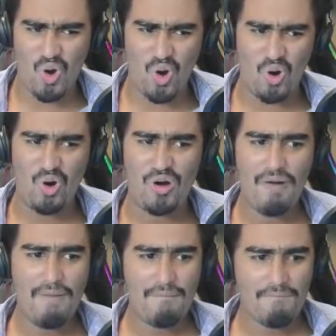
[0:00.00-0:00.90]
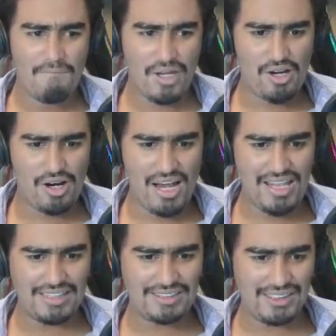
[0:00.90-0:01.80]
¡Oh! ¿Pero qué
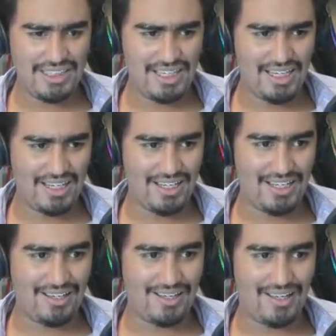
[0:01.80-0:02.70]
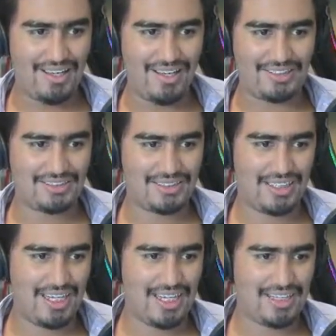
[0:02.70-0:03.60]
decías?
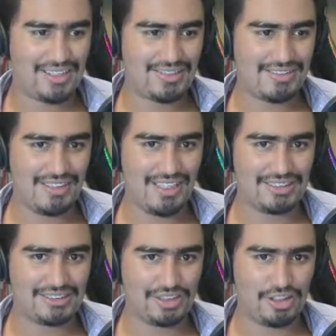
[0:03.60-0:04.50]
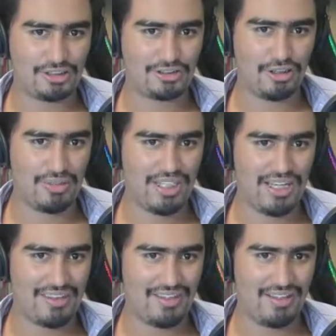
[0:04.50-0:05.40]
¿Qué decías, trozo
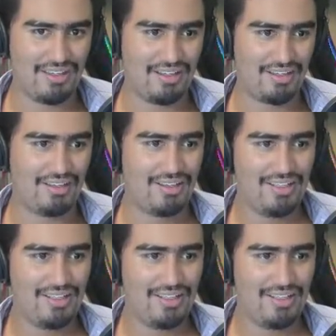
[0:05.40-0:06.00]
mierda?